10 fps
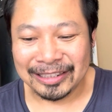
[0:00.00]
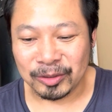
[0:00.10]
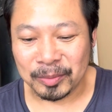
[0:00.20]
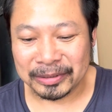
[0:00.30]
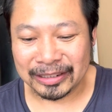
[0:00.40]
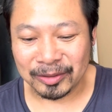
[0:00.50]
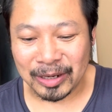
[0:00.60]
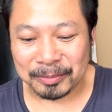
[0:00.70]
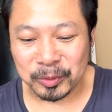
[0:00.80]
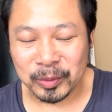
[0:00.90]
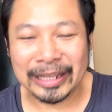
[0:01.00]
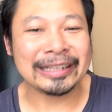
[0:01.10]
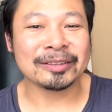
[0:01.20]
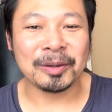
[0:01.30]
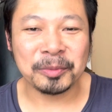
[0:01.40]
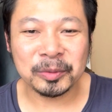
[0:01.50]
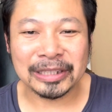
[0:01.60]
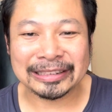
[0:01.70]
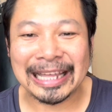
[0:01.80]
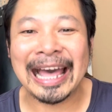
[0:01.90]
รวมไปถึงความรู้เก็ดความรู้
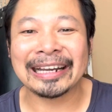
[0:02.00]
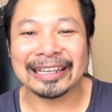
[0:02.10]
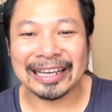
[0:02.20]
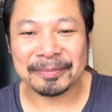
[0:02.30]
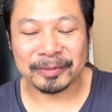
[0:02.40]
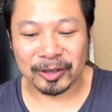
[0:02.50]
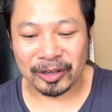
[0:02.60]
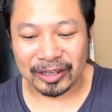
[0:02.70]
ต่างๆนะครับก็